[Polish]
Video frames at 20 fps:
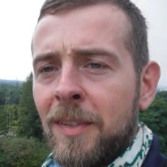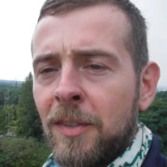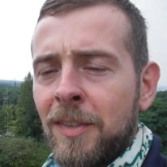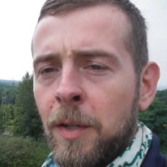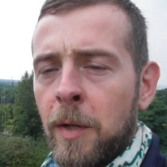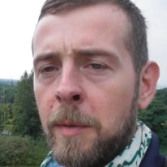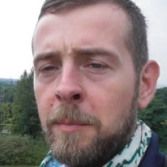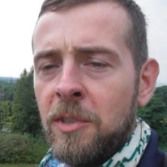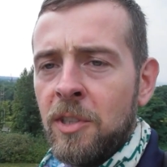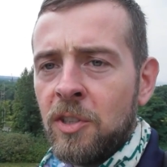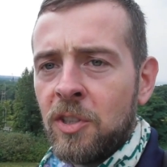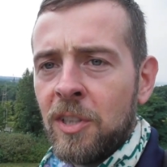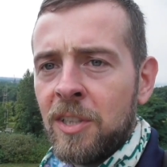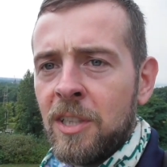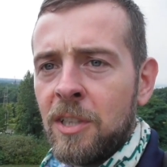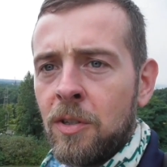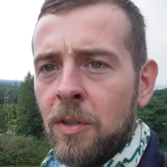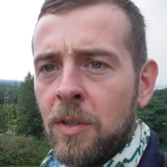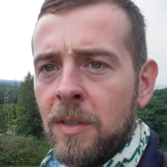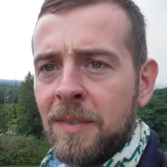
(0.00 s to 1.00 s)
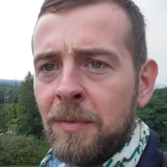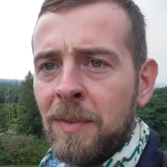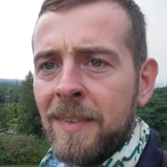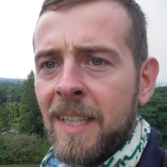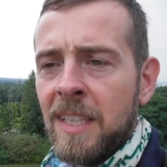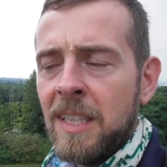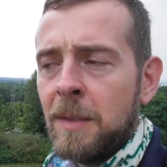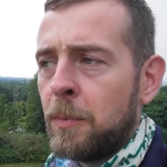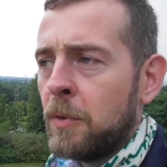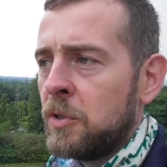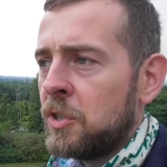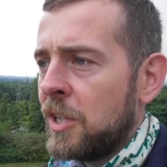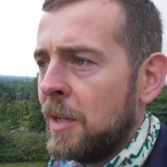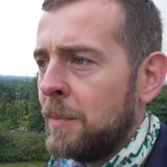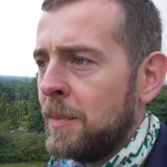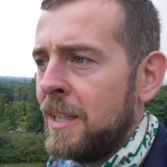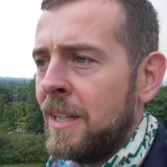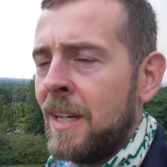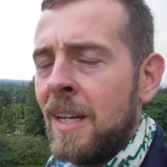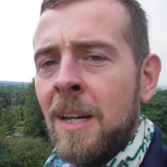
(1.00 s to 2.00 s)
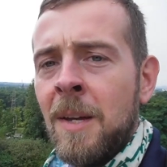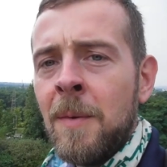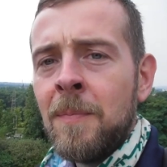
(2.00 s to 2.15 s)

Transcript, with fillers: Zostało mi jeszcze tylko zwiedzanie podziemi,